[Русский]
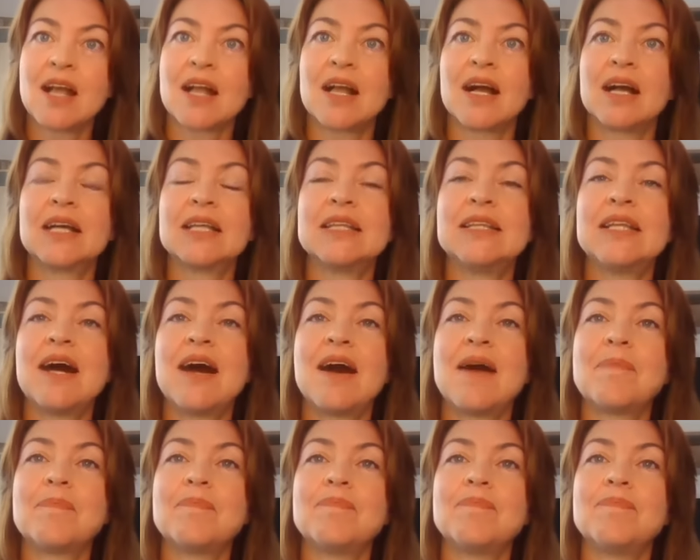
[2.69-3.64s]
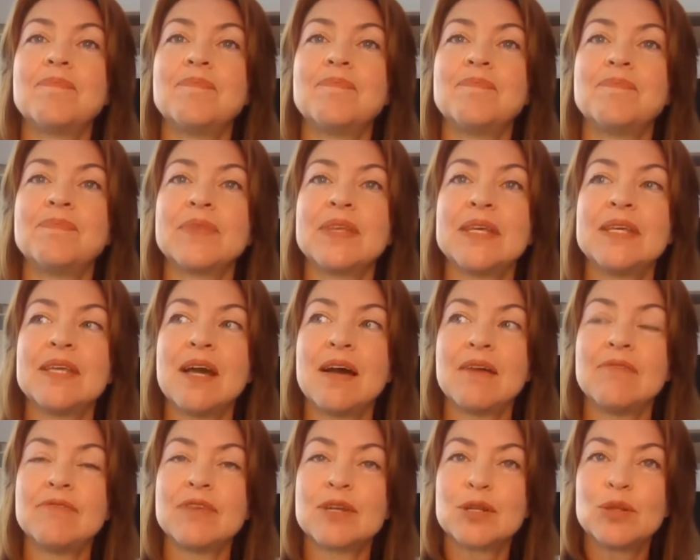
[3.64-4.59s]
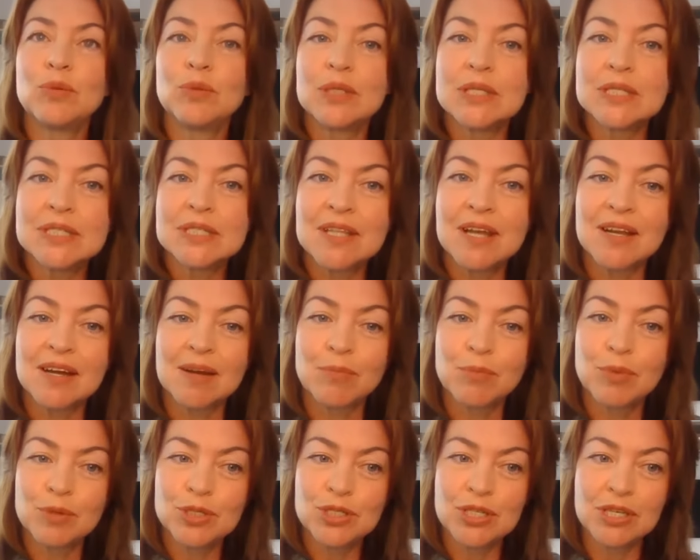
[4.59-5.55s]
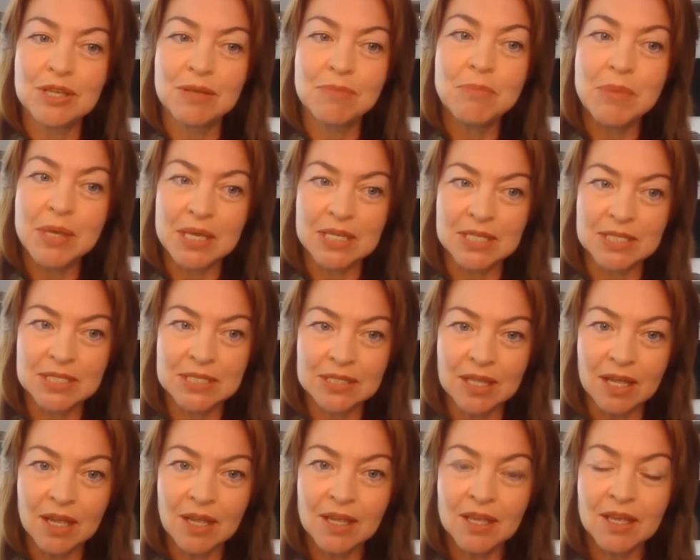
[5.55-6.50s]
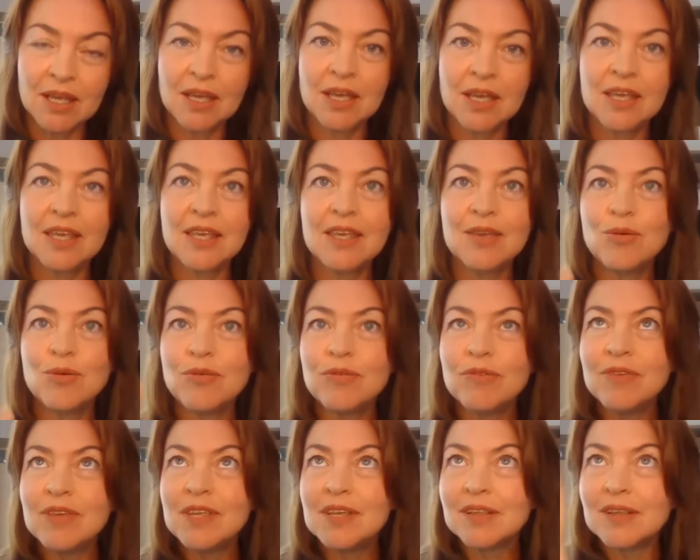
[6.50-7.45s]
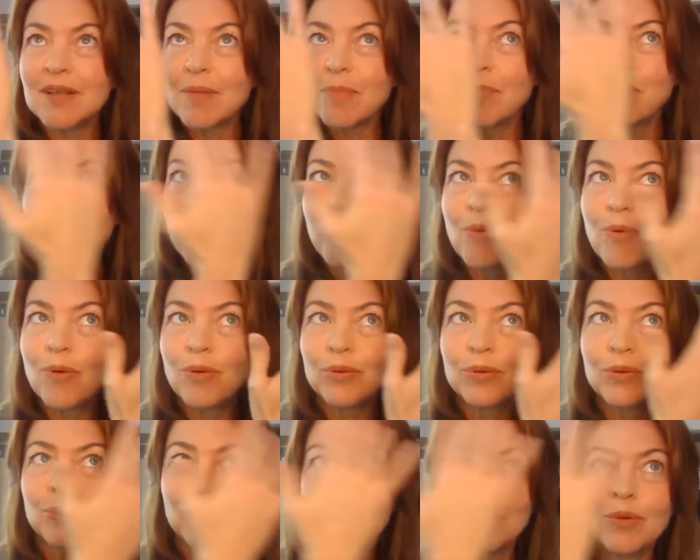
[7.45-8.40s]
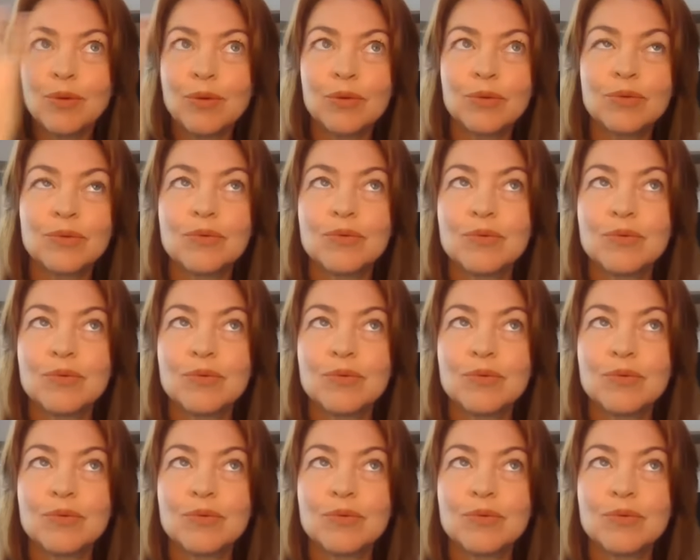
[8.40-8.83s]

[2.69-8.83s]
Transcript: когда я вернулась на рабочее место и увидела полную